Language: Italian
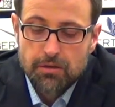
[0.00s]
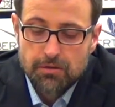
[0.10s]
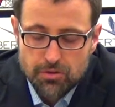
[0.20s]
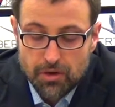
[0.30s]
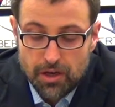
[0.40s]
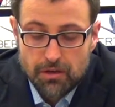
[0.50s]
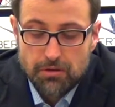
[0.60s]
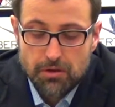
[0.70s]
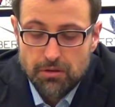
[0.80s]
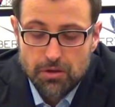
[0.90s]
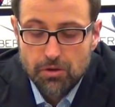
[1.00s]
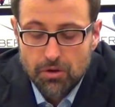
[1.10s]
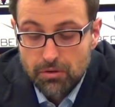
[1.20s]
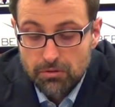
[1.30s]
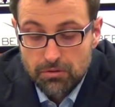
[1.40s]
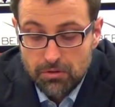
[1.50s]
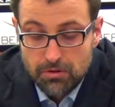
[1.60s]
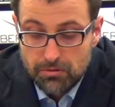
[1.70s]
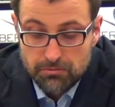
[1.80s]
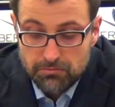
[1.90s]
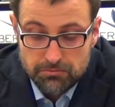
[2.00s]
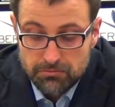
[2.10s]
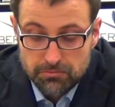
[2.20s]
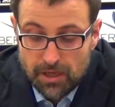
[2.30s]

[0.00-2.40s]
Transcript: Cioè io, mh,